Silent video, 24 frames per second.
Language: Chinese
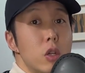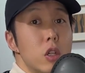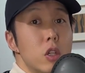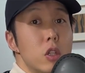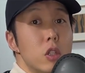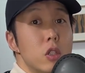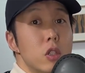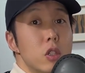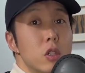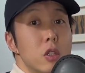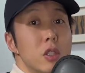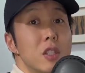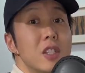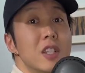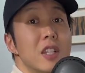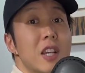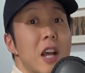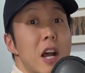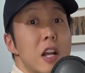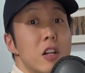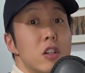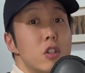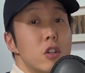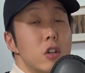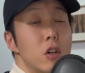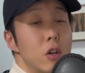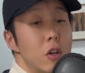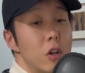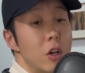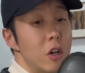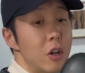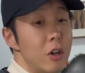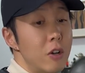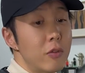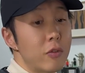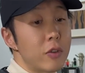的实际感受，
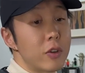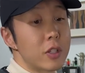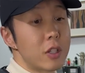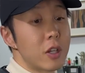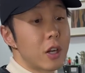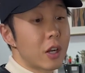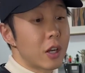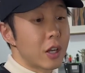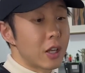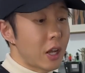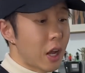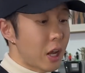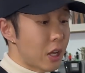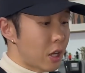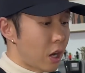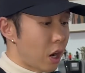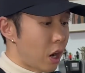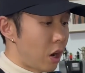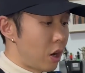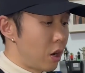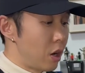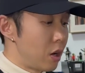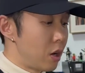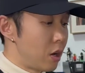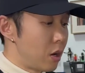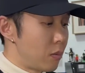分享给大家。